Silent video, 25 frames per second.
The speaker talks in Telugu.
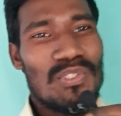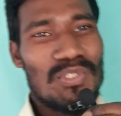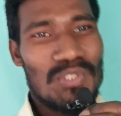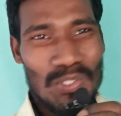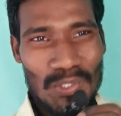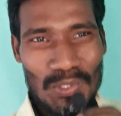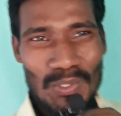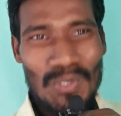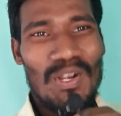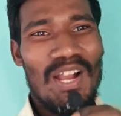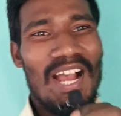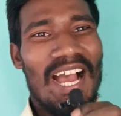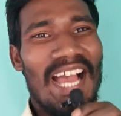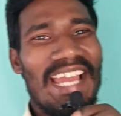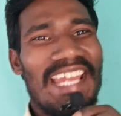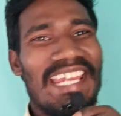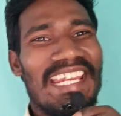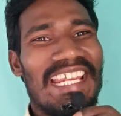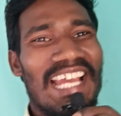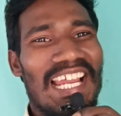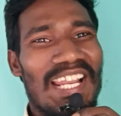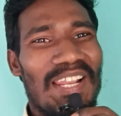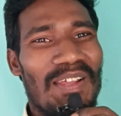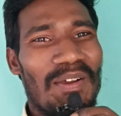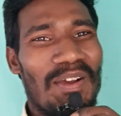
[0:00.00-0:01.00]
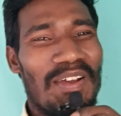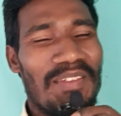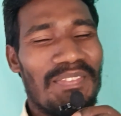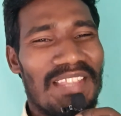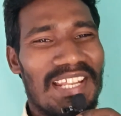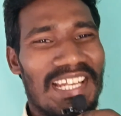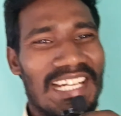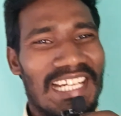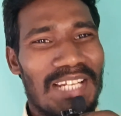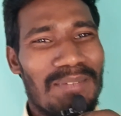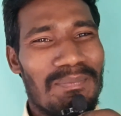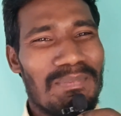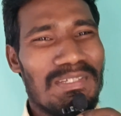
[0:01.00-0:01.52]
సో హాయ్ హలో
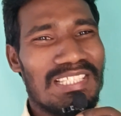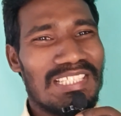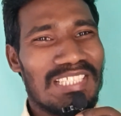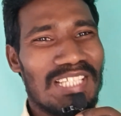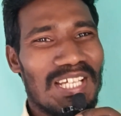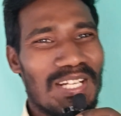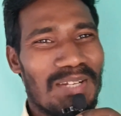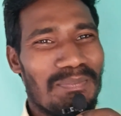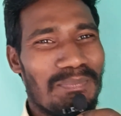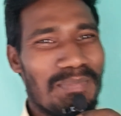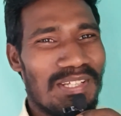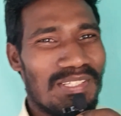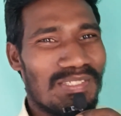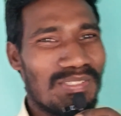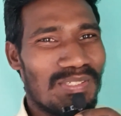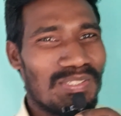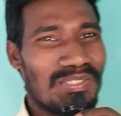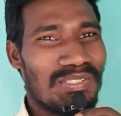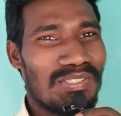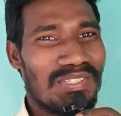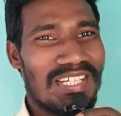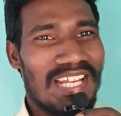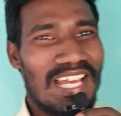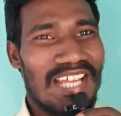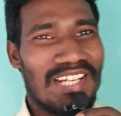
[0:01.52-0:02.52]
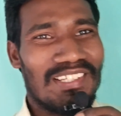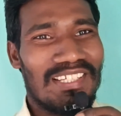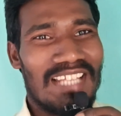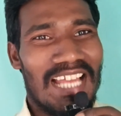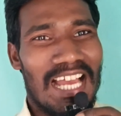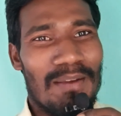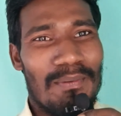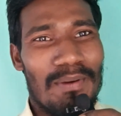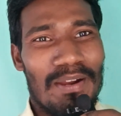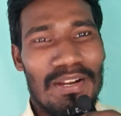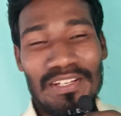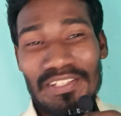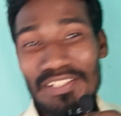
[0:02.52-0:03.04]
అందరికీ నమస్కారం మీరు చూస్తున్నారు
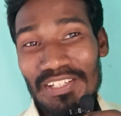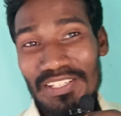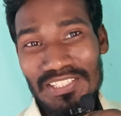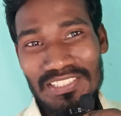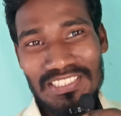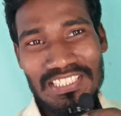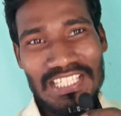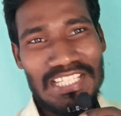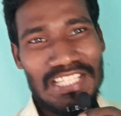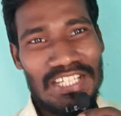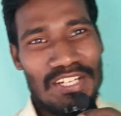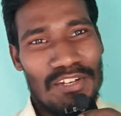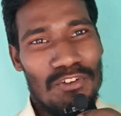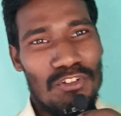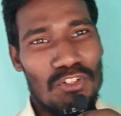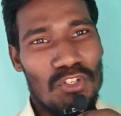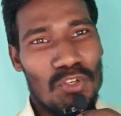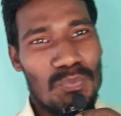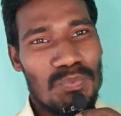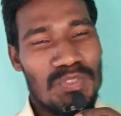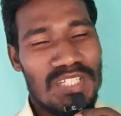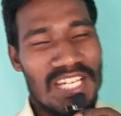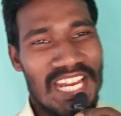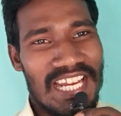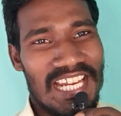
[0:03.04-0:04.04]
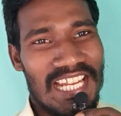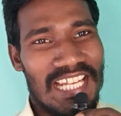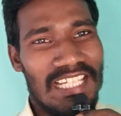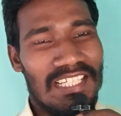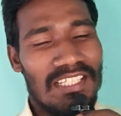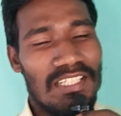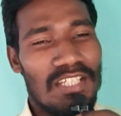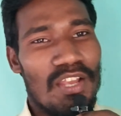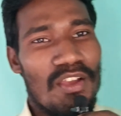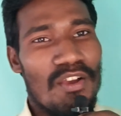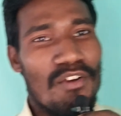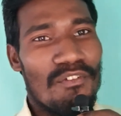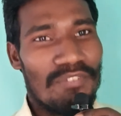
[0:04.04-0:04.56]
లావాను జెట్ యూట్యూబ్ ఛానల్
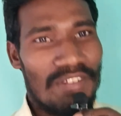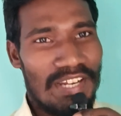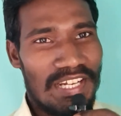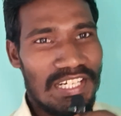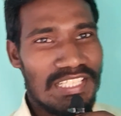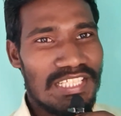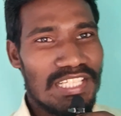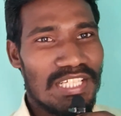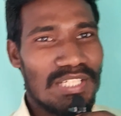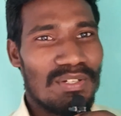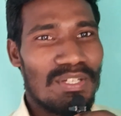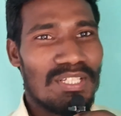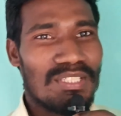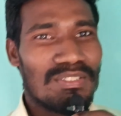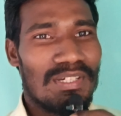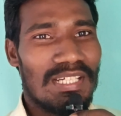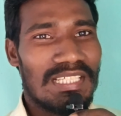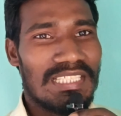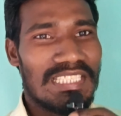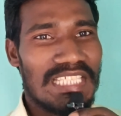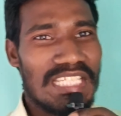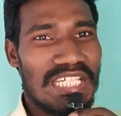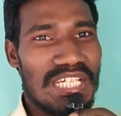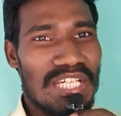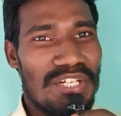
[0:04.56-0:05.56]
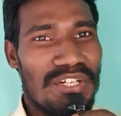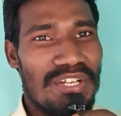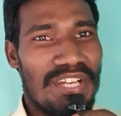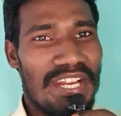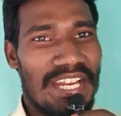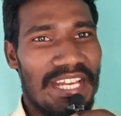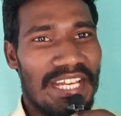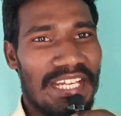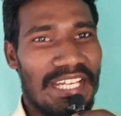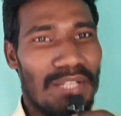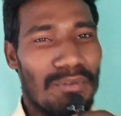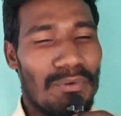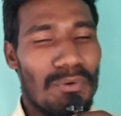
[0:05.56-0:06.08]
ఫ్రెండ్స్ ఈరోజు వచ్చి వీడియో
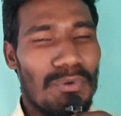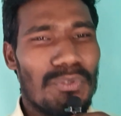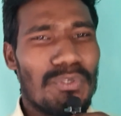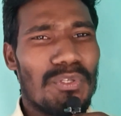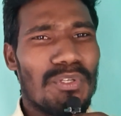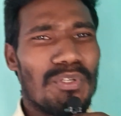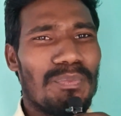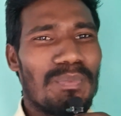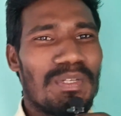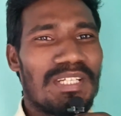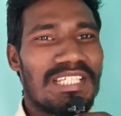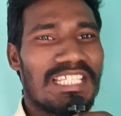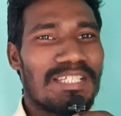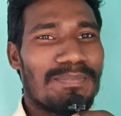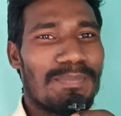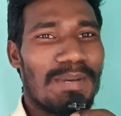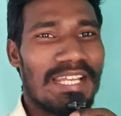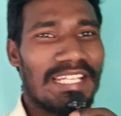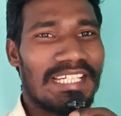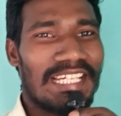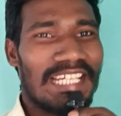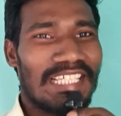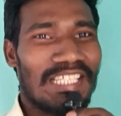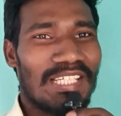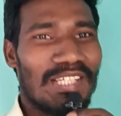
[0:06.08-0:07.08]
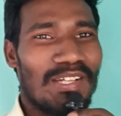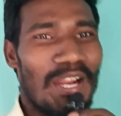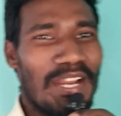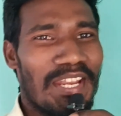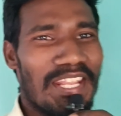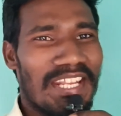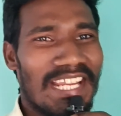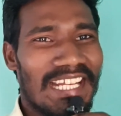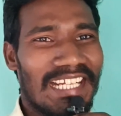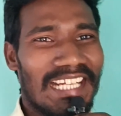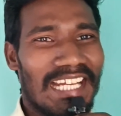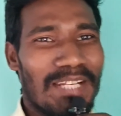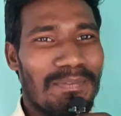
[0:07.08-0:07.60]
ఏంటంటే గుంటూరు మిర్చి మార్కెట్లో
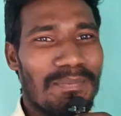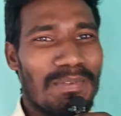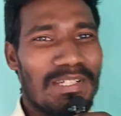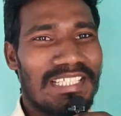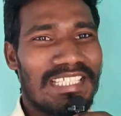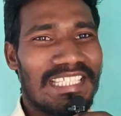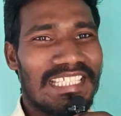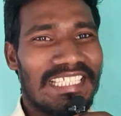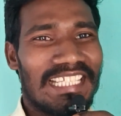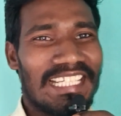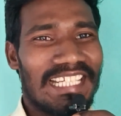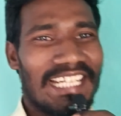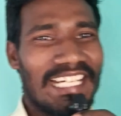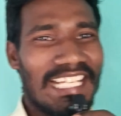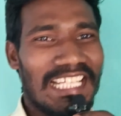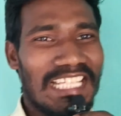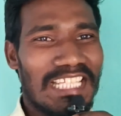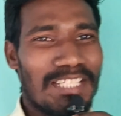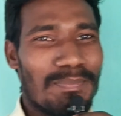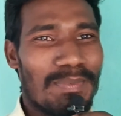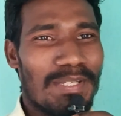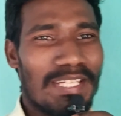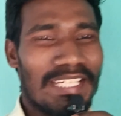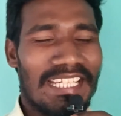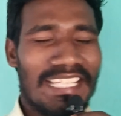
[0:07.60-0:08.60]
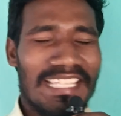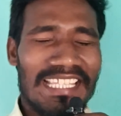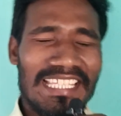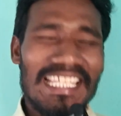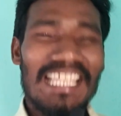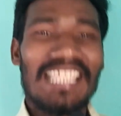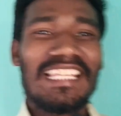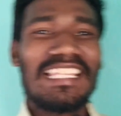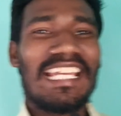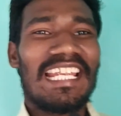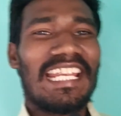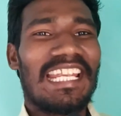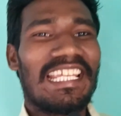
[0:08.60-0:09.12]
అన్ని రకాల మిర్చికి రేట్ ఎంత పెరిగింది
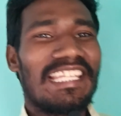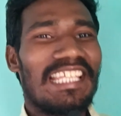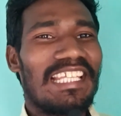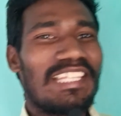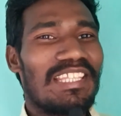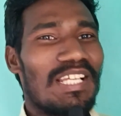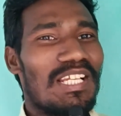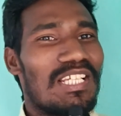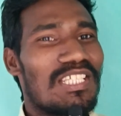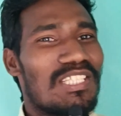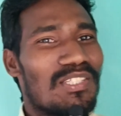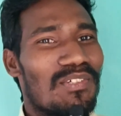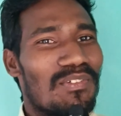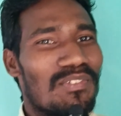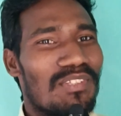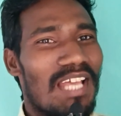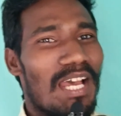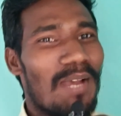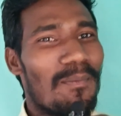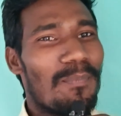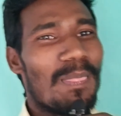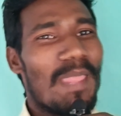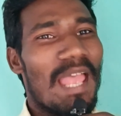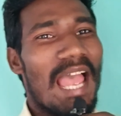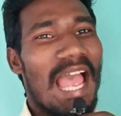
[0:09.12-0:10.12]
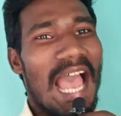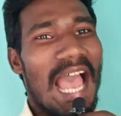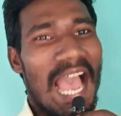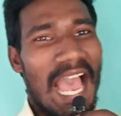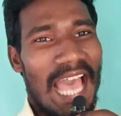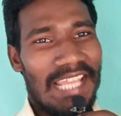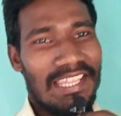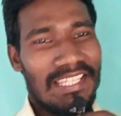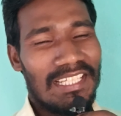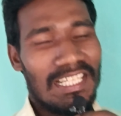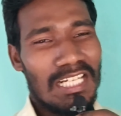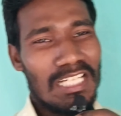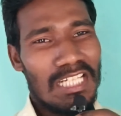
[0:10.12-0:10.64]
ఎంత తగ్గింది తెలుసుకుందాం
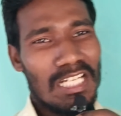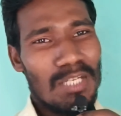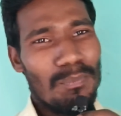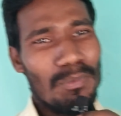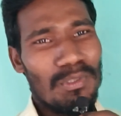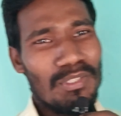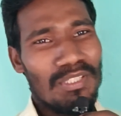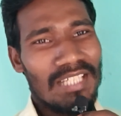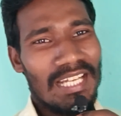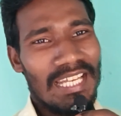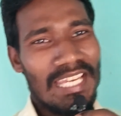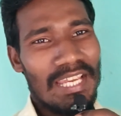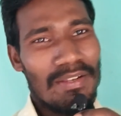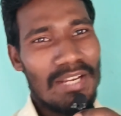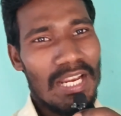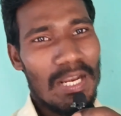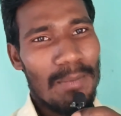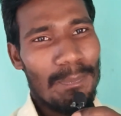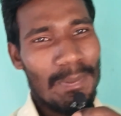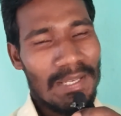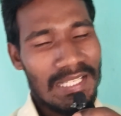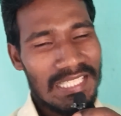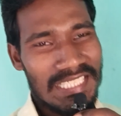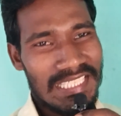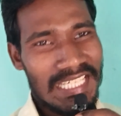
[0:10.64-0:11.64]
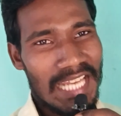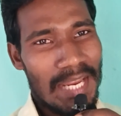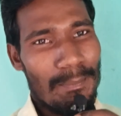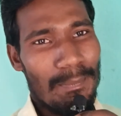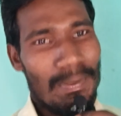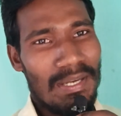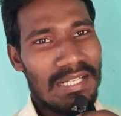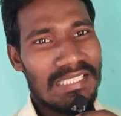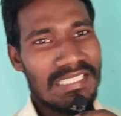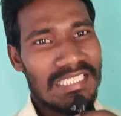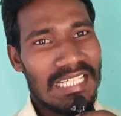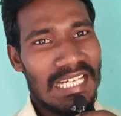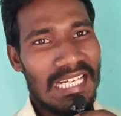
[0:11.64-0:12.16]
అందుకంటే ముందుగా ఎవరైనా ఫస్ట్ టైం
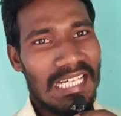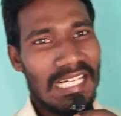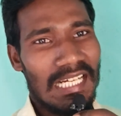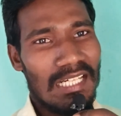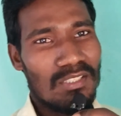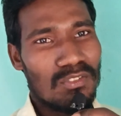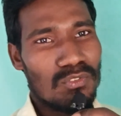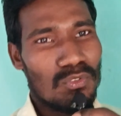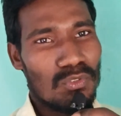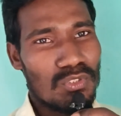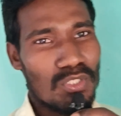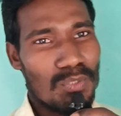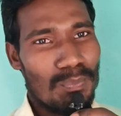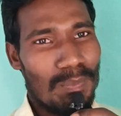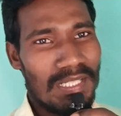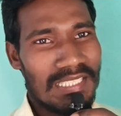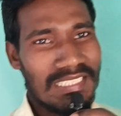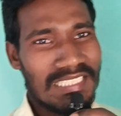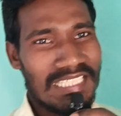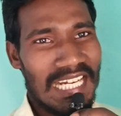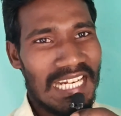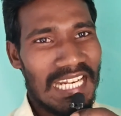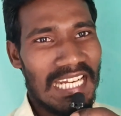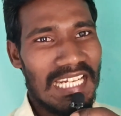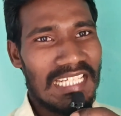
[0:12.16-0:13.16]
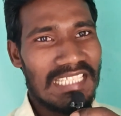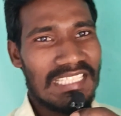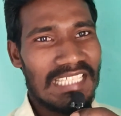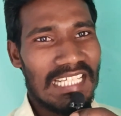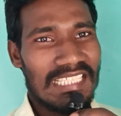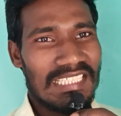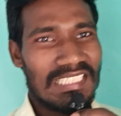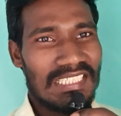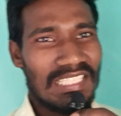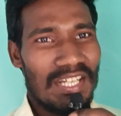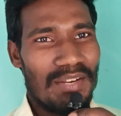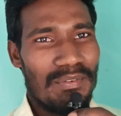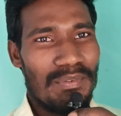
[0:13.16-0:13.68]
మన ఛానల్ చూస్తే మన ఛానల్ని
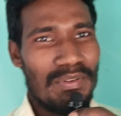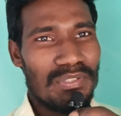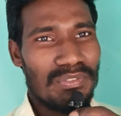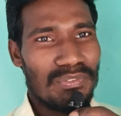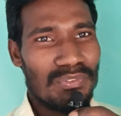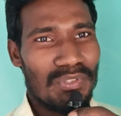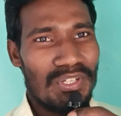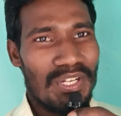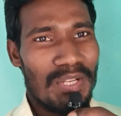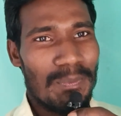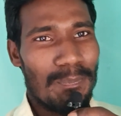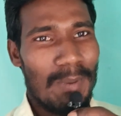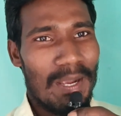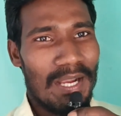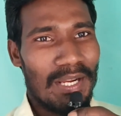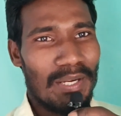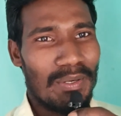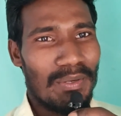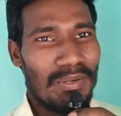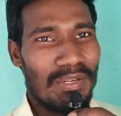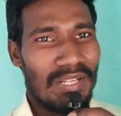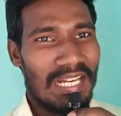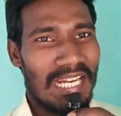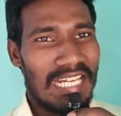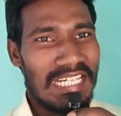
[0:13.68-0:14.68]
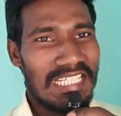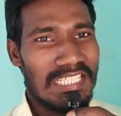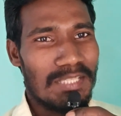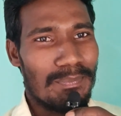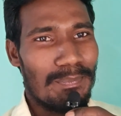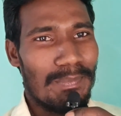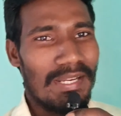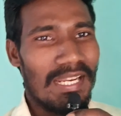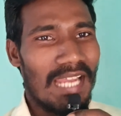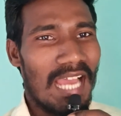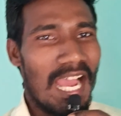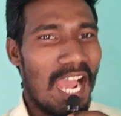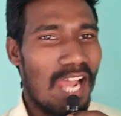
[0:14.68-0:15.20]
సబ్స్క్రైబ్ చేసుకోండి పక్కన ఉన్న గంట
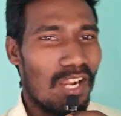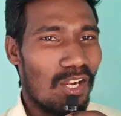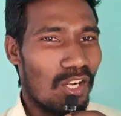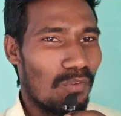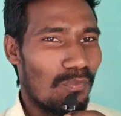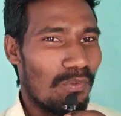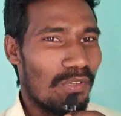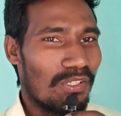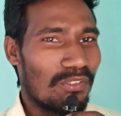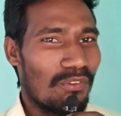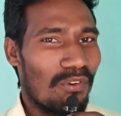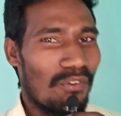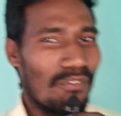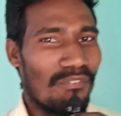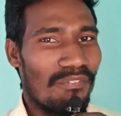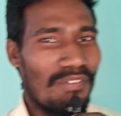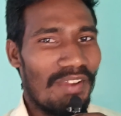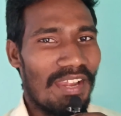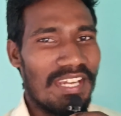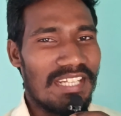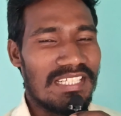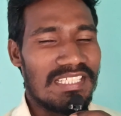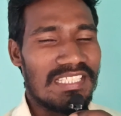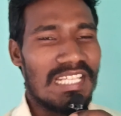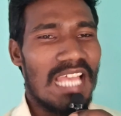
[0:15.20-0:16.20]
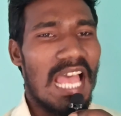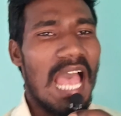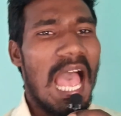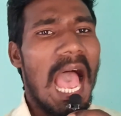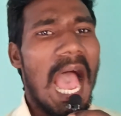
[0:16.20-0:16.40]
సింబల్ ఆల్ పెట్టుకోండి ఫ్రెండ్స్